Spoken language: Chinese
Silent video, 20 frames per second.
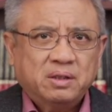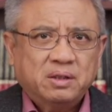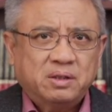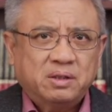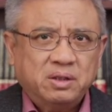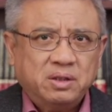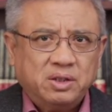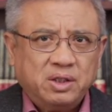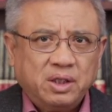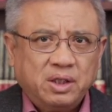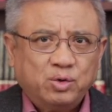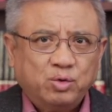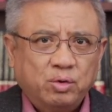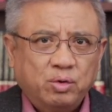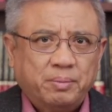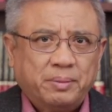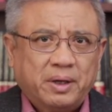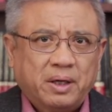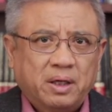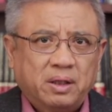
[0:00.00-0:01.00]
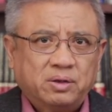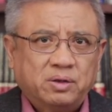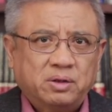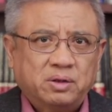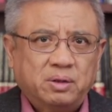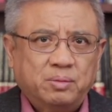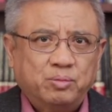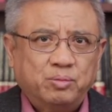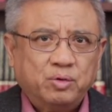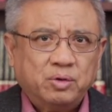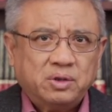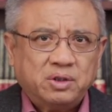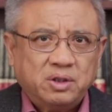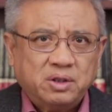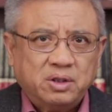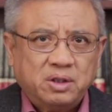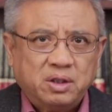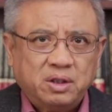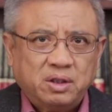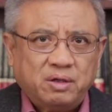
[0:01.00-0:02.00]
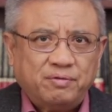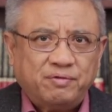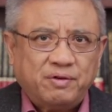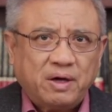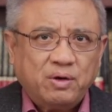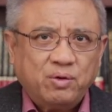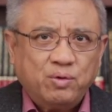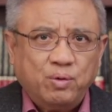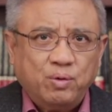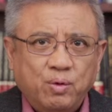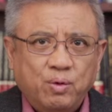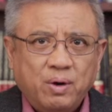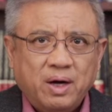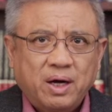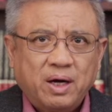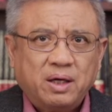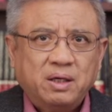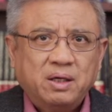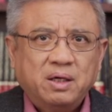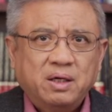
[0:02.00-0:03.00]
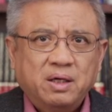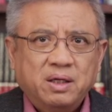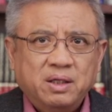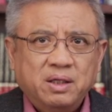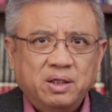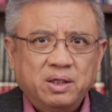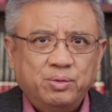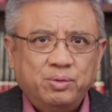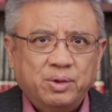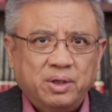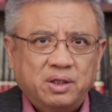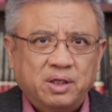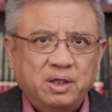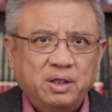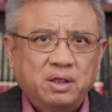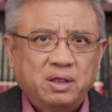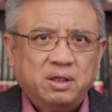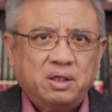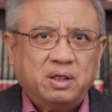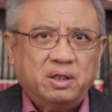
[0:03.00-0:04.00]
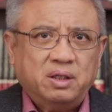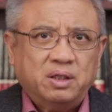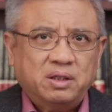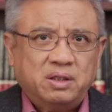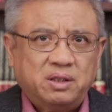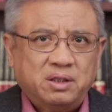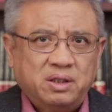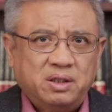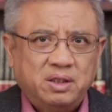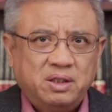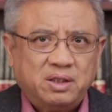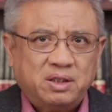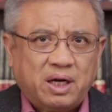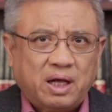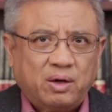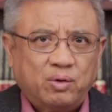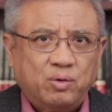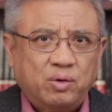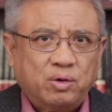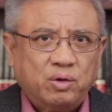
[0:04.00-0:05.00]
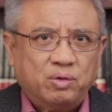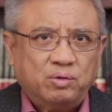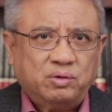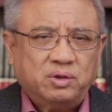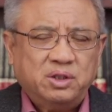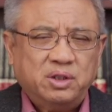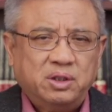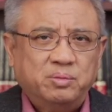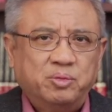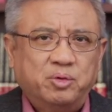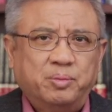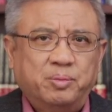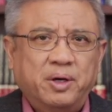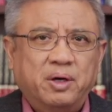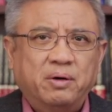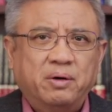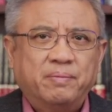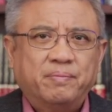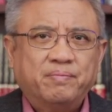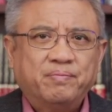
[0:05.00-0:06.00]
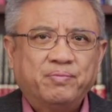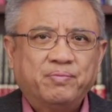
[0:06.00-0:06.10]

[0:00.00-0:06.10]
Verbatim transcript: 直接说明了就是莫斯科的番花音乐厅可能是伊斯兰国恐袭的目标。